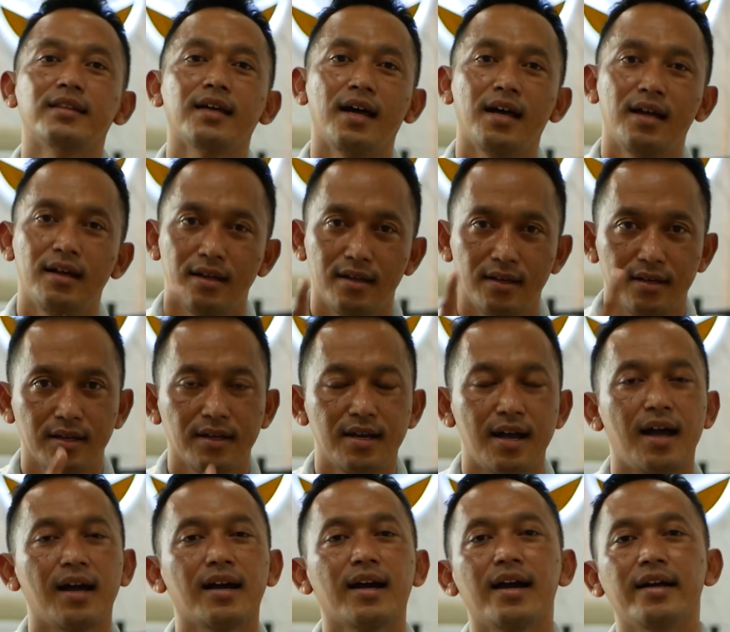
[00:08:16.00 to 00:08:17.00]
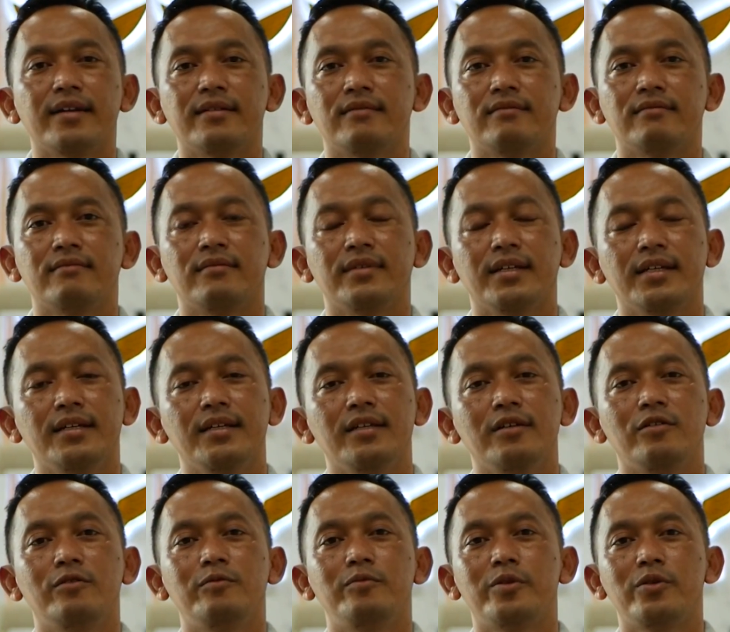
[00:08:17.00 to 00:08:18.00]
kita nggak akan
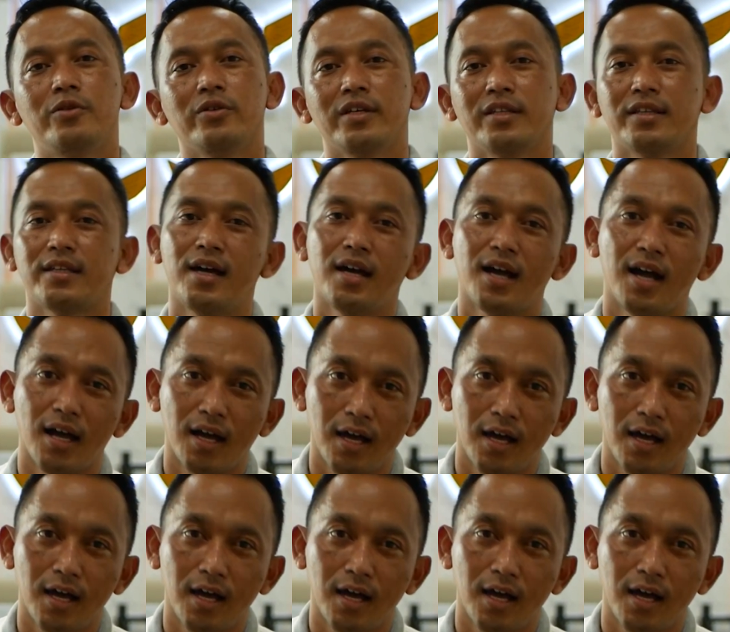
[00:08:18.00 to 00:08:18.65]
ini ombro, kita